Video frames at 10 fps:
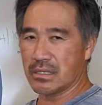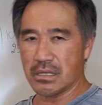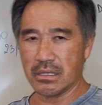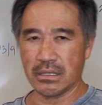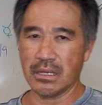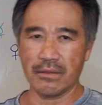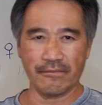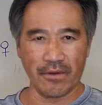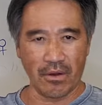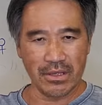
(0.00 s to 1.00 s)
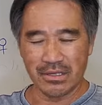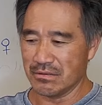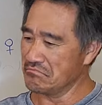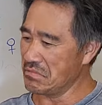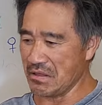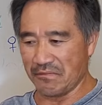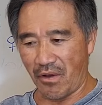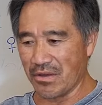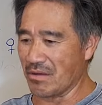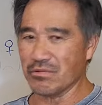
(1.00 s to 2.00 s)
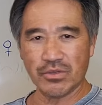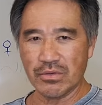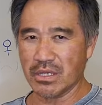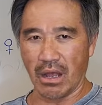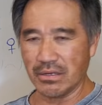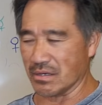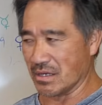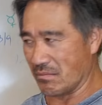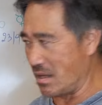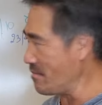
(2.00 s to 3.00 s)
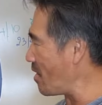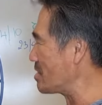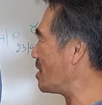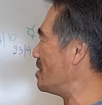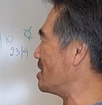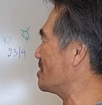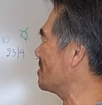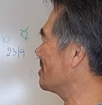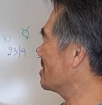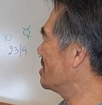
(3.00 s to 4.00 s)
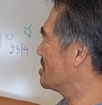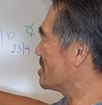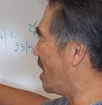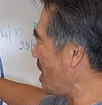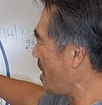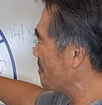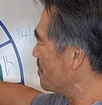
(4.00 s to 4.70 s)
chức lên voi lên voi không có xuống chó được không lên voi thôi đó